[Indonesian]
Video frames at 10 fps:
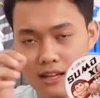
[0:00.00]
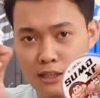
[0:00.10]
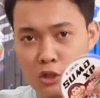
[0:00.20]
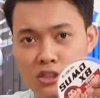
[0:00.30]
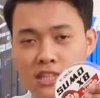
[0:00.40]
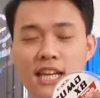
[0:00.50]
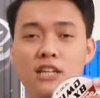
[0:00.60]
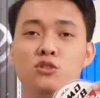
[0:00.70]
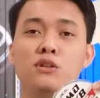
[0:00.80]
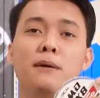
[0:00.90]
Terus ini
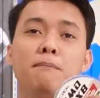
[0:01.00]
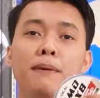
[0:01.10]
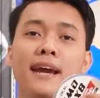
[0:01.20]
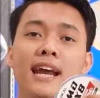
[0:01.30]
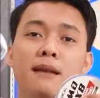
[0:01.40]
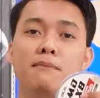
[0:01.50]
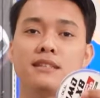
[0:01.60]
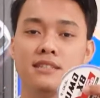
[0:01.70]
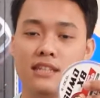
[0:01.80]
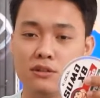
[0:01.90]
yang suka PL
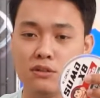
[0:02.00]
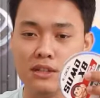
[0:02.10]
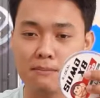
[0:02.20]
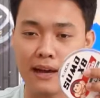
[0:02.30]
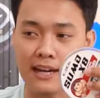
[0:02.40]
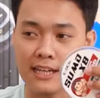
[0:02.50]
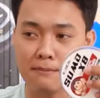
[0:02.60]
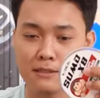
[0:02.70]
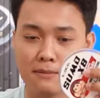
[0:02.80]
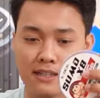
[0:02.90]
lemes, itu ini bahannya
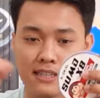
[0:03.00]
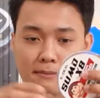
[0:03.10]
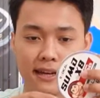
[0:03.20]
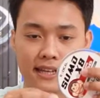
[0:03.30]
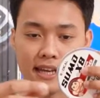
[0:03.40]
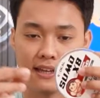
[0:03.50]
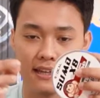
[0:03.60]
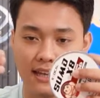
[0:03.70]
lemes banget ini PL-nya.